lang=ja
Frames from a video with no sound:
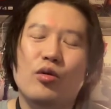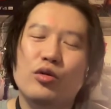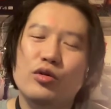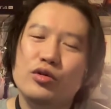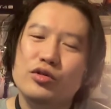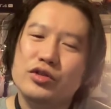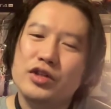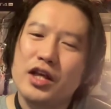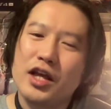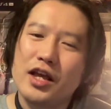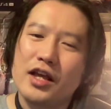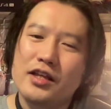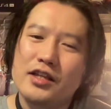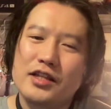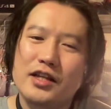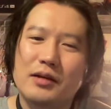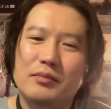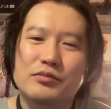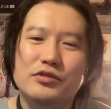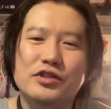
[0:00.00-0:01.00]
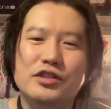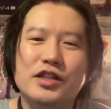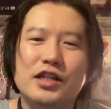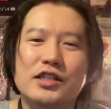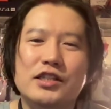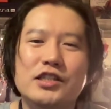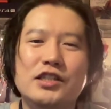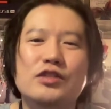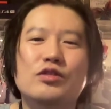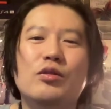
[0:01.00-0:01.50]
の定義が難
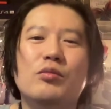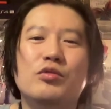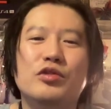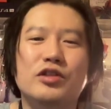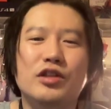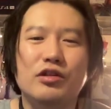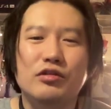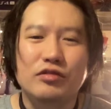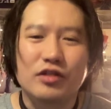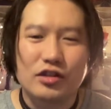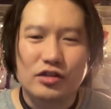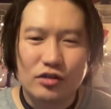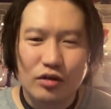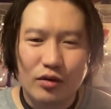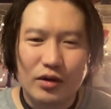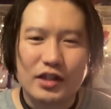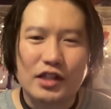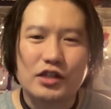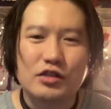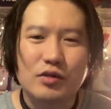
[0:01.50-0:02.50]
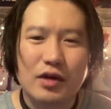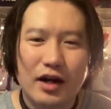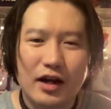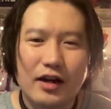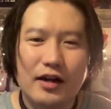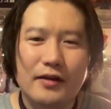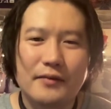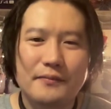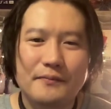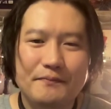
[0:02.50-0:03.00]
しいと思ってるんですよ私は。
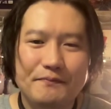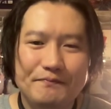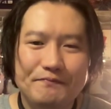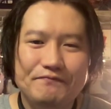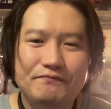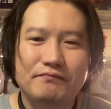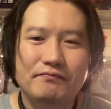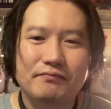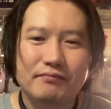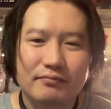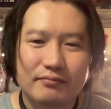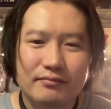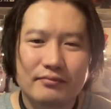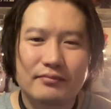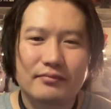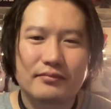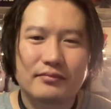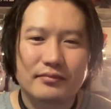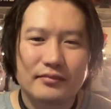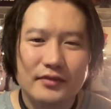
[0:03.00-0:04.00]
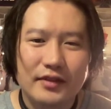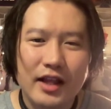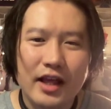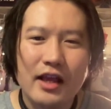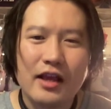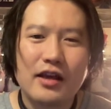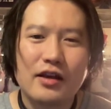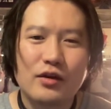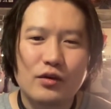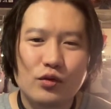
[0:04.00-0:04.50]

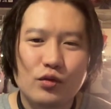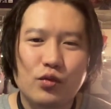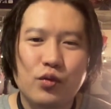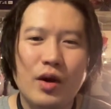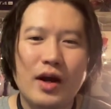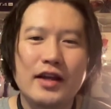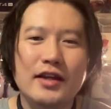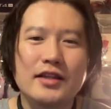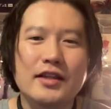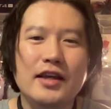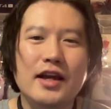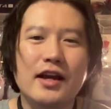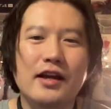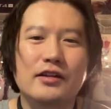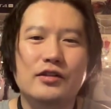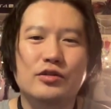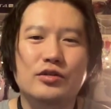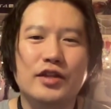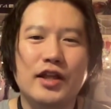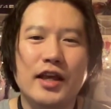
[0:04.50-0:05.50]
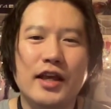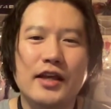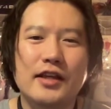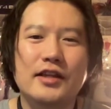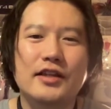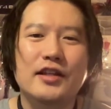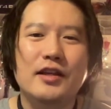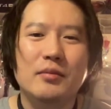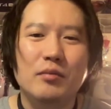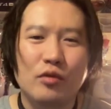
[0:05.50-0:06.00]
でファイヤーの定
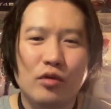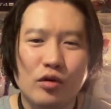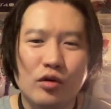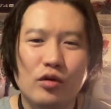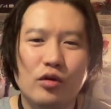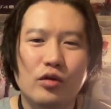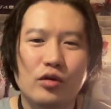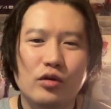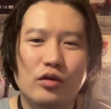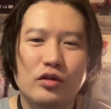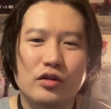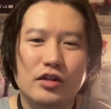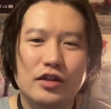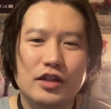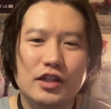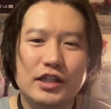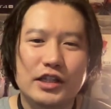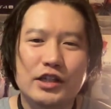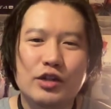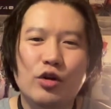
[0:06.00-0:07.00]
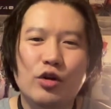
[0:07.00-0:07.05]
義でもい